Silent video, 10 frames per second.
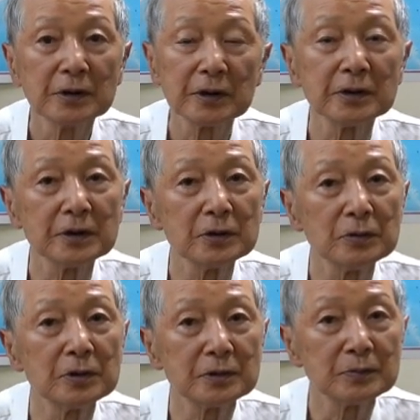感
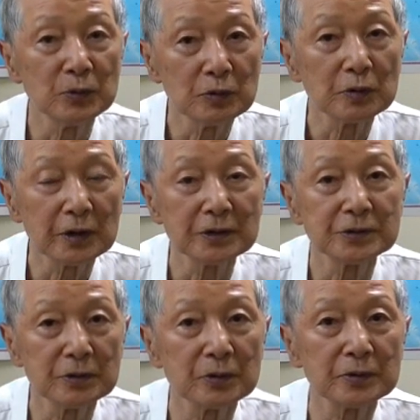覚も感
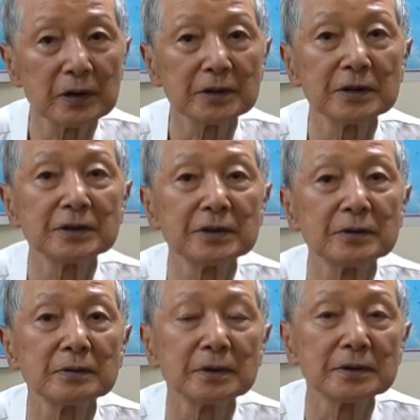じることができ
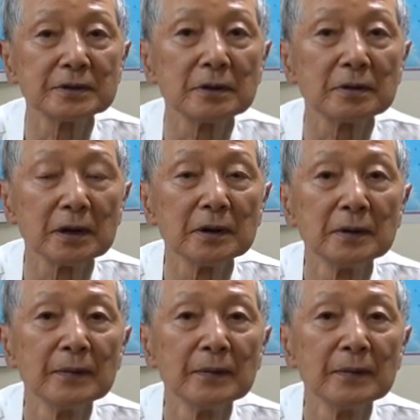るんですよね